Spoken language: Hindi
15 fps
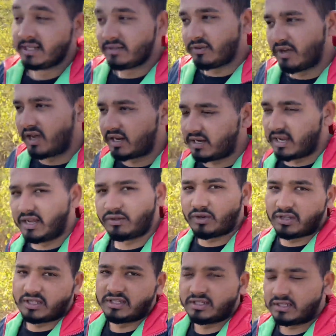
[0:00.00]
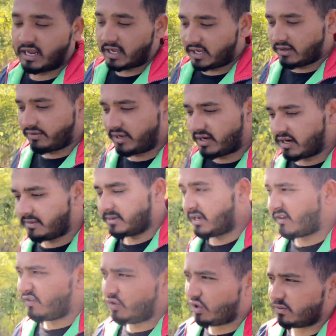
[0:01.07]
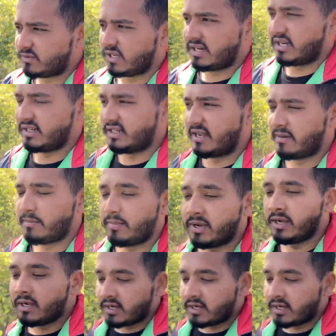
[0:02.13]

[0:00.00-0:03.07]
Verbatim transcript: तो यार यहाँ थोड़ा सा टाइगर वगैरह का भी काफ़ी खौफ चल रहा है इस टाइम पे